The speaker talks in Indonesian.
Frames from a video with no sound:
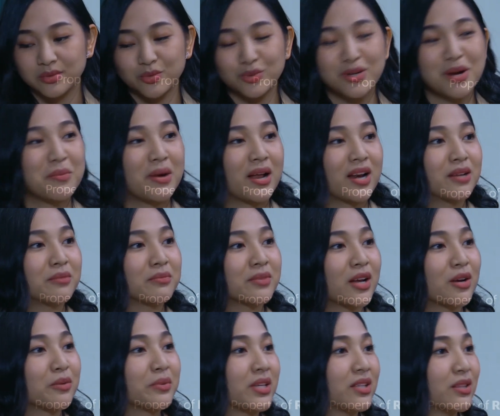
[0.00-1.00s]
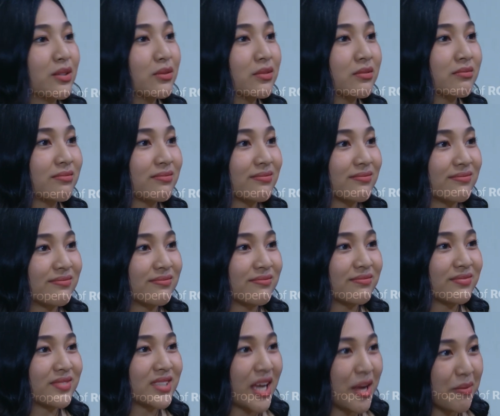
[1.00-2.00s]
Udah malam kalau begitu
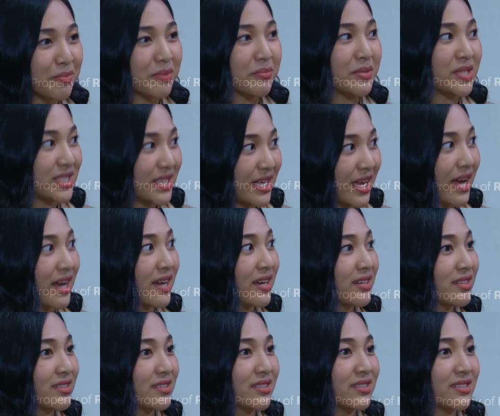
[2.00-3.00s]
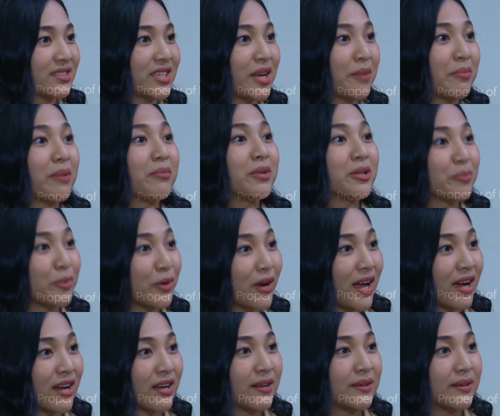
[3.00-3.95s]
saya permisi ya. Saya iya. pamit pulang.